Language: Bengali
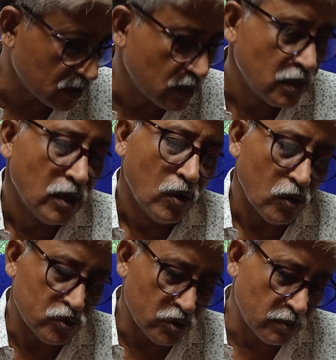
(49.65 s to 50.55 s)
গেছে
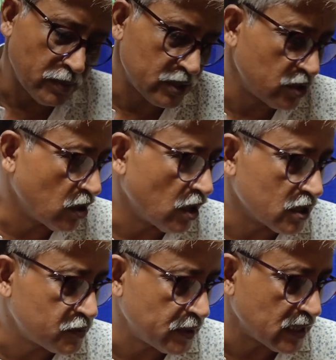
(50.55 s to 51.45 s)
ও জন্মেছিল
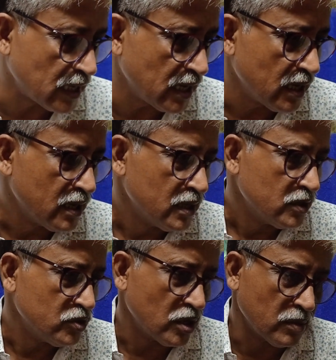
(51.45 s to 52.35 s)
হসপিটালে
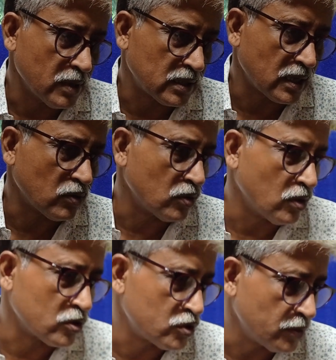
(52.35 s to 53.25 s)
জন্মাতে কোনো
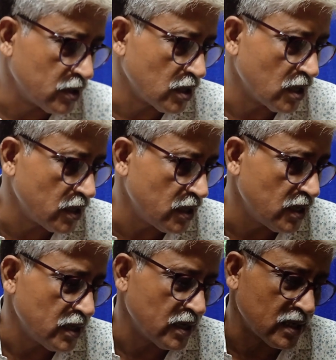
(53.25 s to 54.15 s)
অসুবিধে হয়নি
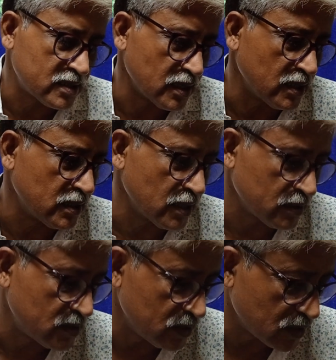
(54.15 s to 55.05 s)
নার্সারিতে
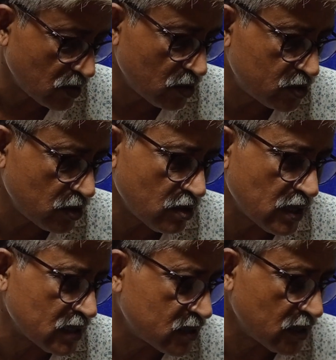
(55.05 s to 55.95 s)
সিজার হয়েছিল
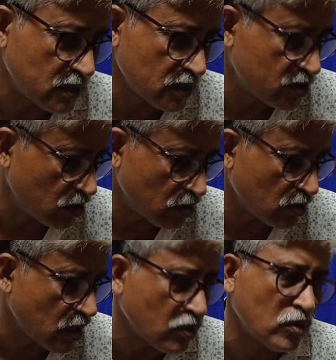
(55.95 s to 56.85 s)
নার্সারিতে ছিল
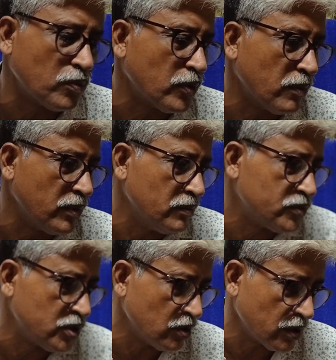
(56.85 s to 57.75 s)
না কোনো প্রবলেম
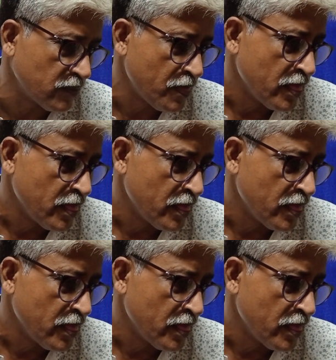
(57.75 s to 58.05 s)
ছিল না